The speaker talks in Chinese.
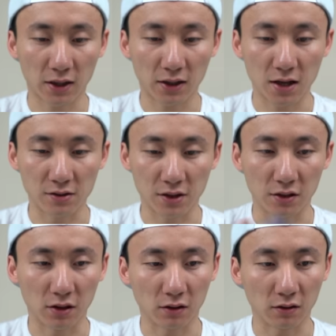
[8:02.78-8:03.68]
概看一下
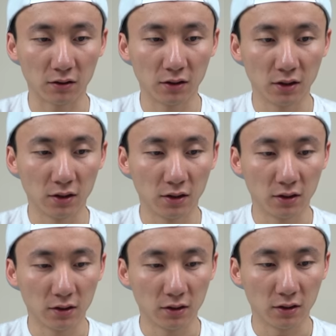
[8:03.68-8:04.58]
就好
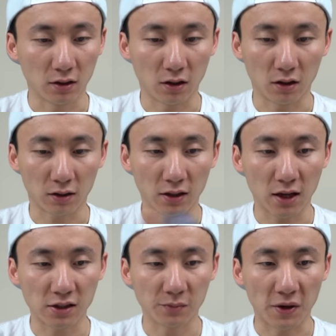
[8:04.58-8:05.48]
了。啊、呃，看来
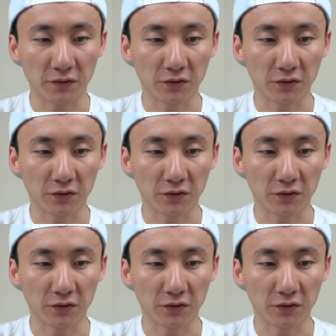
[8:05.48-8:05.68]
还是蛮